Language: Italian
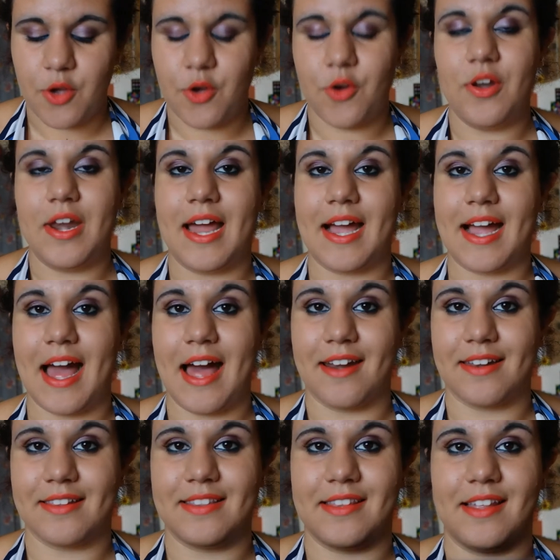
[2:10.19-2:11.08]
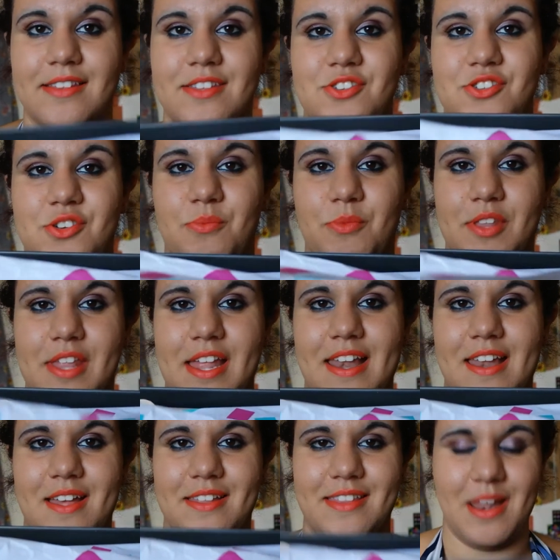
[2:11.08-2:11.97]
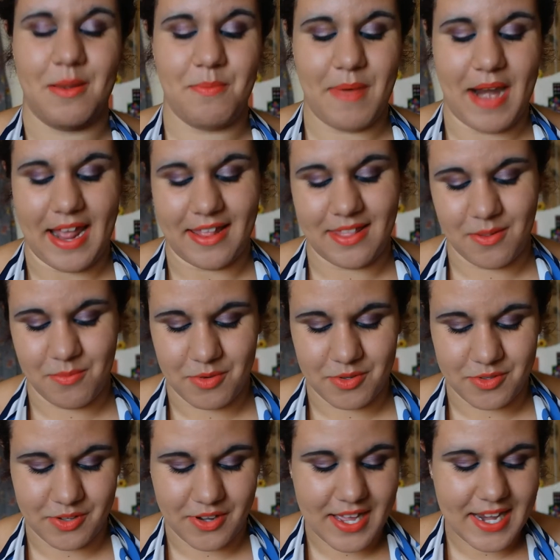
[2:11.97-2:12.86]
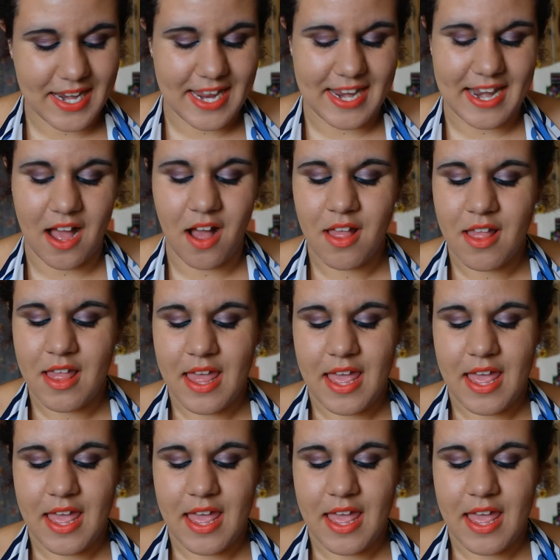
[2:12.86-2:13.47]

con la carta diciamo del, del brand molto carina